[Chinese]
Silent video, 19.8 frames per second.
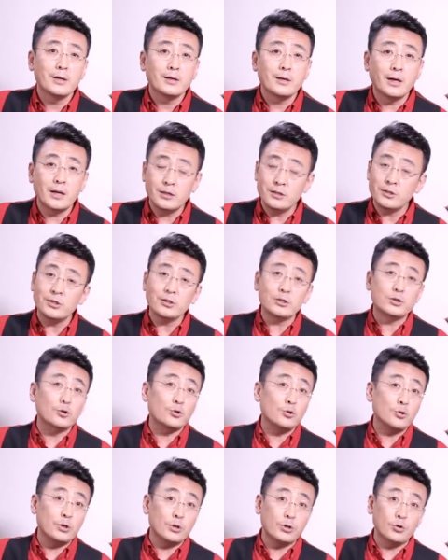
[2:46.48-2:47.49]
哎，以
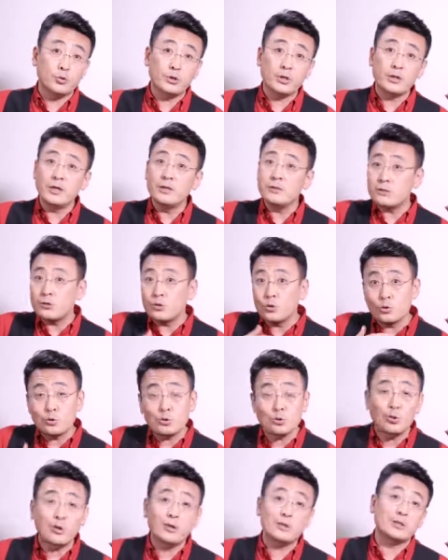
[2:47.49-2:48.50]
至于有的人就
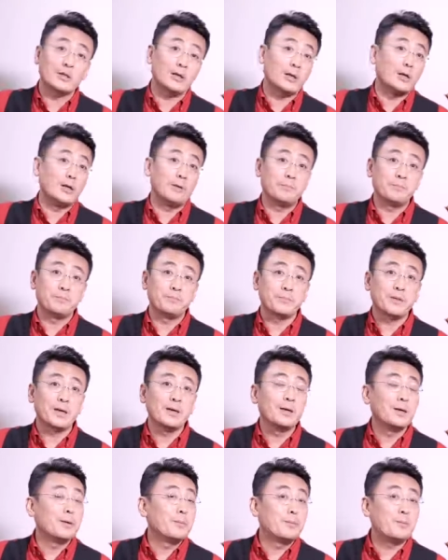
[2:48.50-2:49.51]
做这个
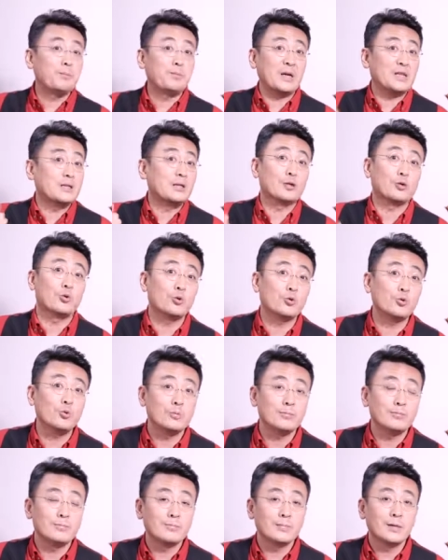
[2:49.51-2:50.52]
变性手
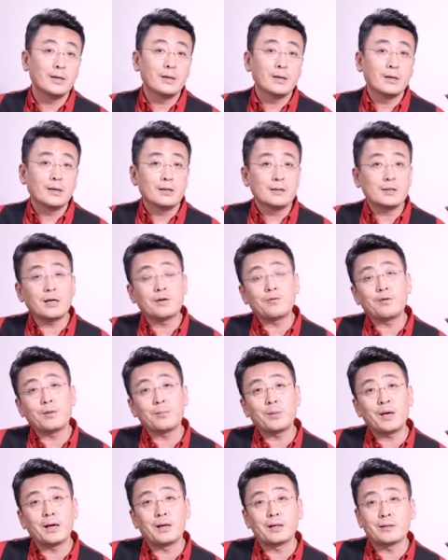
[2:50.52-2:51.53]
术。这方
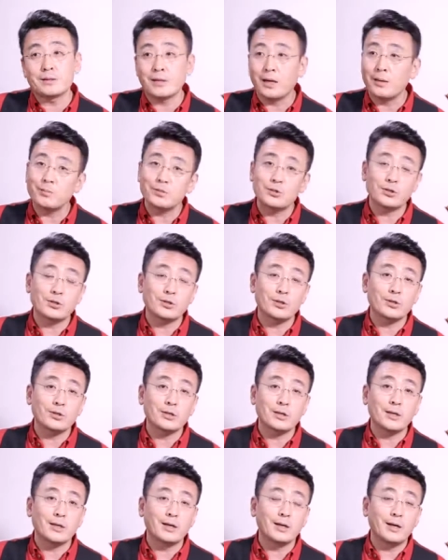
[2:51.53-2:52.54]
面咱们知道
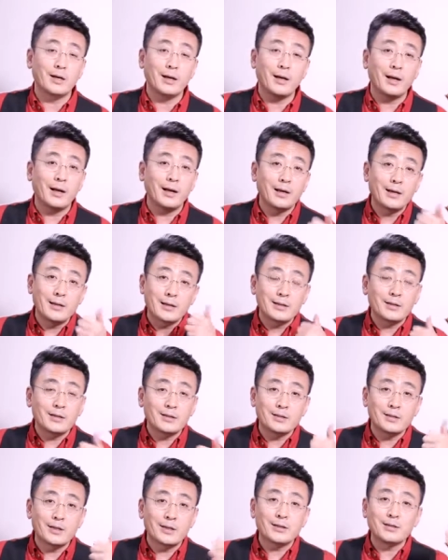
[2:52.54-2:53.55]
这个，哎，
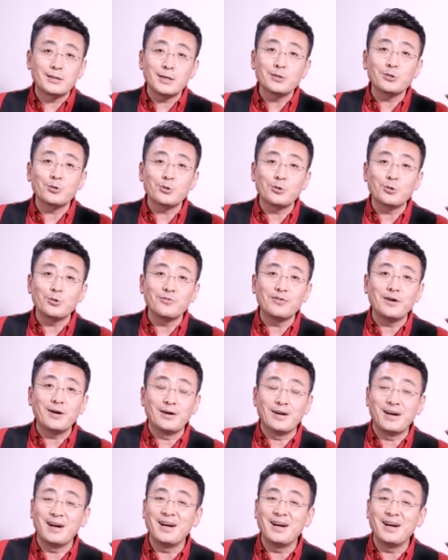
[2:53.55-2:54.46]
人中龙凤